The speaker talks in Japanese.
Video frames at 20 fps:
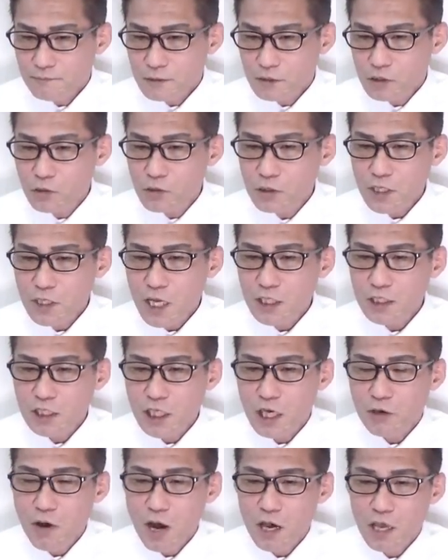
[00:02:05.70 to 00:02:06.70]
相談
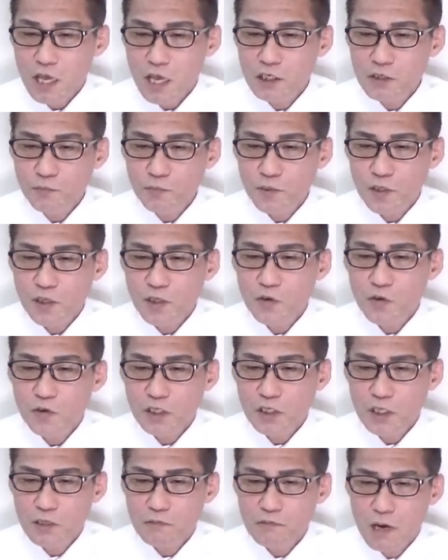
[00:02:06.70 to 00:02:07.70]
者は NPO
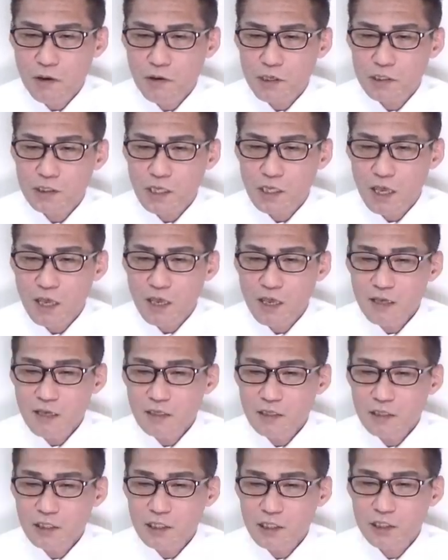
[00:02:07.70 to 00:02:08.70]
に回せ。
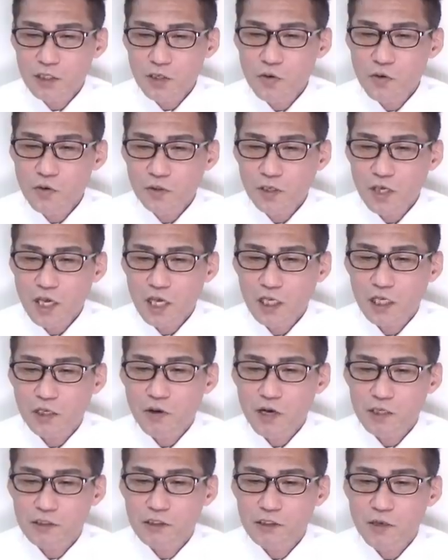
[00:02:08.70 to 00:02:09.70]
必要経費
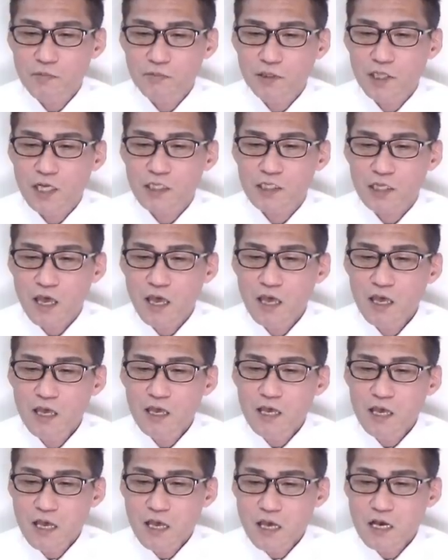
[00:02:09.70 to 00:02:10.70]
は全部出せ。
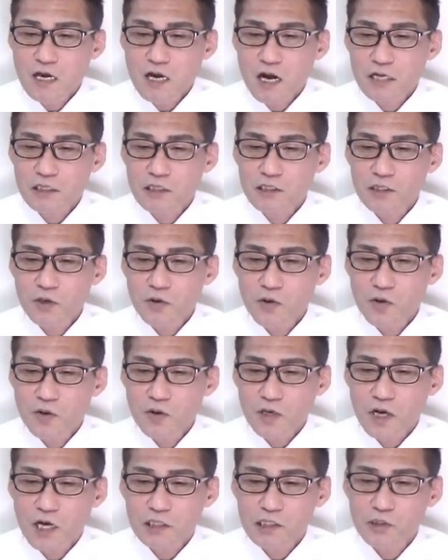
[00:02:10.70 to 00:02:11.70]
活
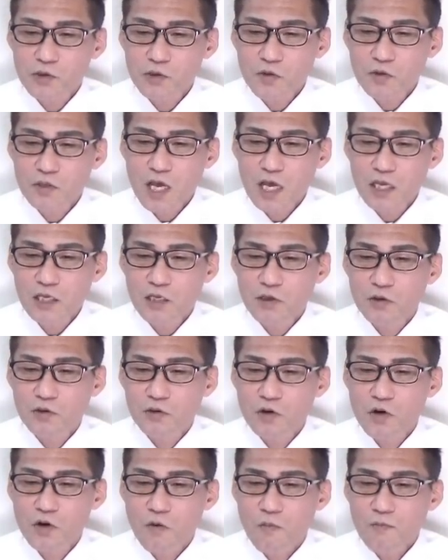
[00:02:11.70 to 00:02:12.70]
用、活動内
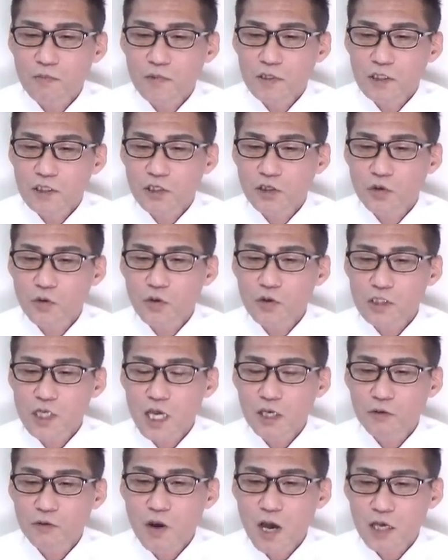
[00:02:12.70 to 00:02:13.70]
容の詳
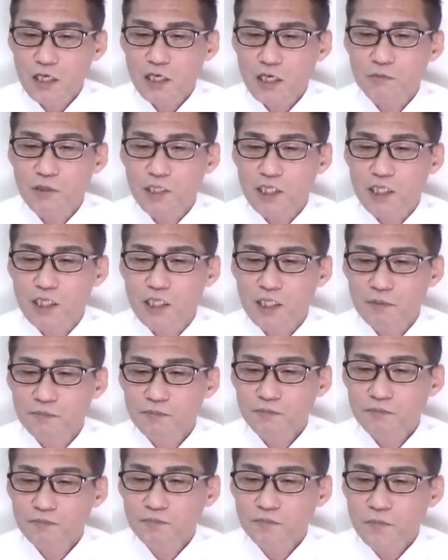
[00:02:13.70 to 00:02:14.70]
細は秘
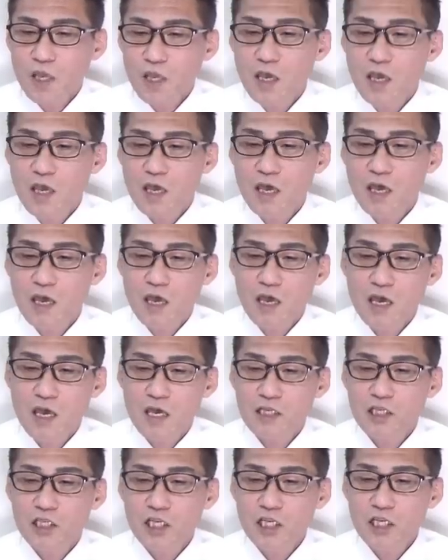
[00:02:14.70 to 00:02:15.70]
密。
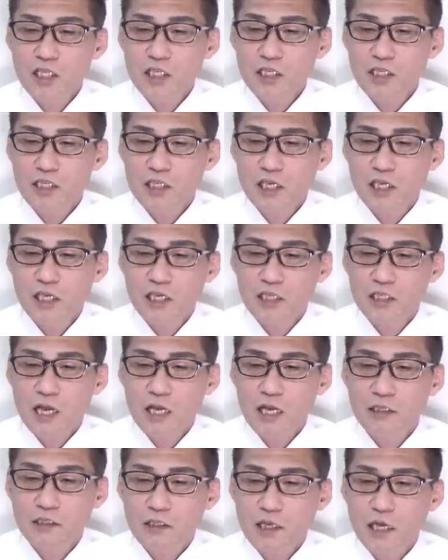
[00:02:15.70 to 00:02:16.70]
えー、新規
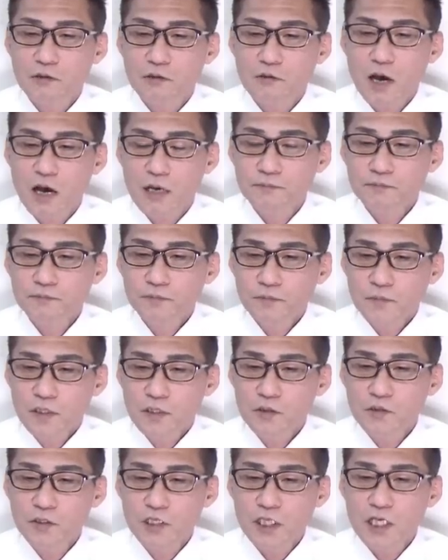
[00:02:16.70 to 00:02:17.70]
団体は、
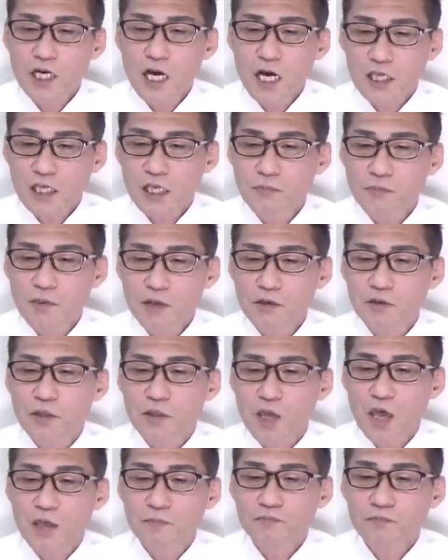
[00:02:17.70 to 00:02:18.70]
うちが決める
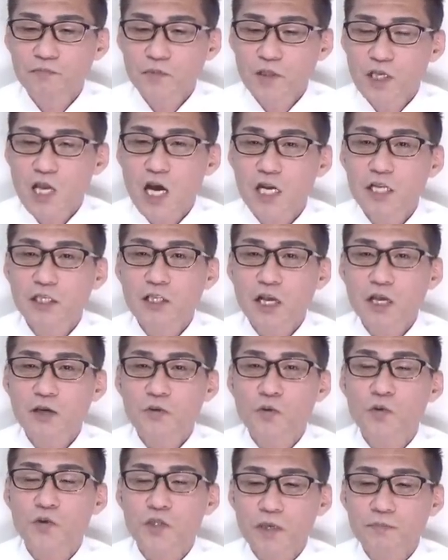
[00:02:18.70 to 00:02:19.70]
で、やりたい
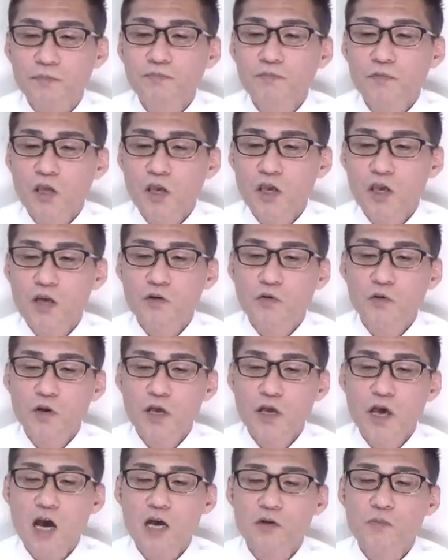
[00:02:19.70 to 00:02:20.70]
方で。えー、こ
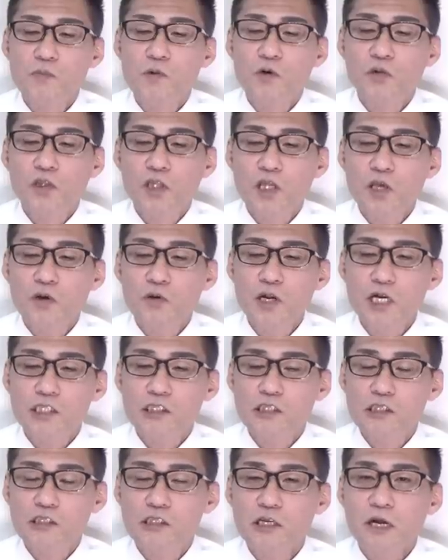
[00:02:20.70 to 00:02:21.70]
れ、あの、持っておら
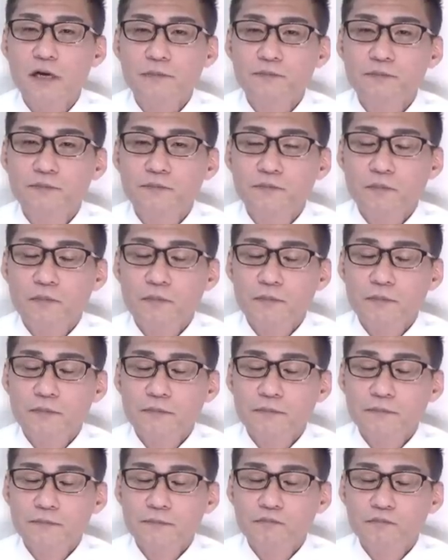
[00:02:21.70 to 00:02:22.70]
ず、
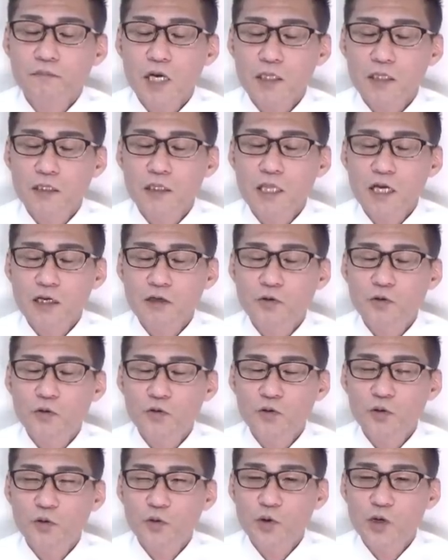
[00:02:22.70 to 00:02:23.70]
全くこ
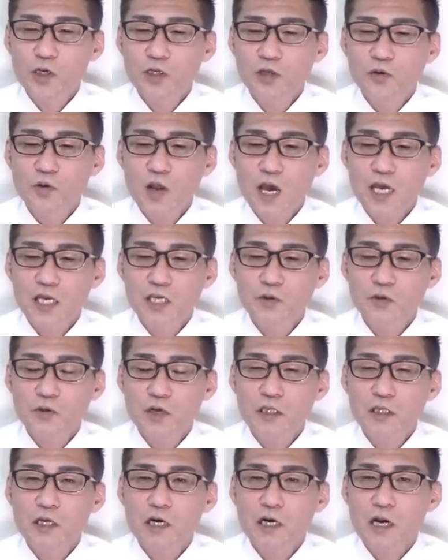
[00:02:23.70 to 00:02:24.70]
の通りの内容
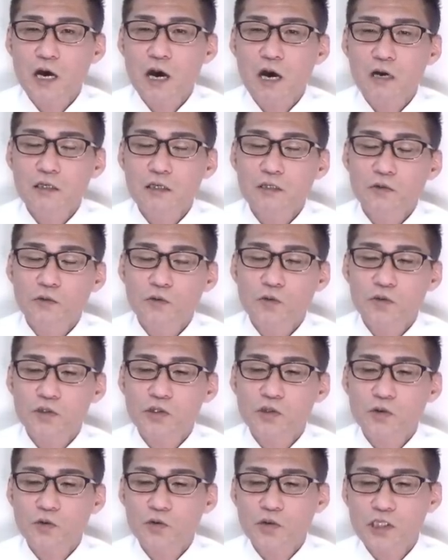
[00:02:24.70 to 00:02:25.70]
なんだから、
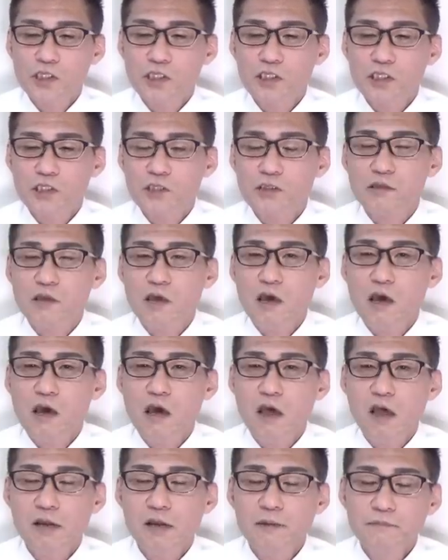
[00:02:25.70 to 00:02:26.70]
恐ろしいです
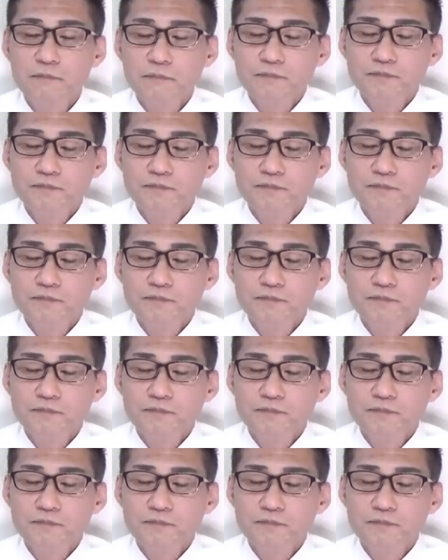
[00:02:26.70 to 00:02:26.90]
ね。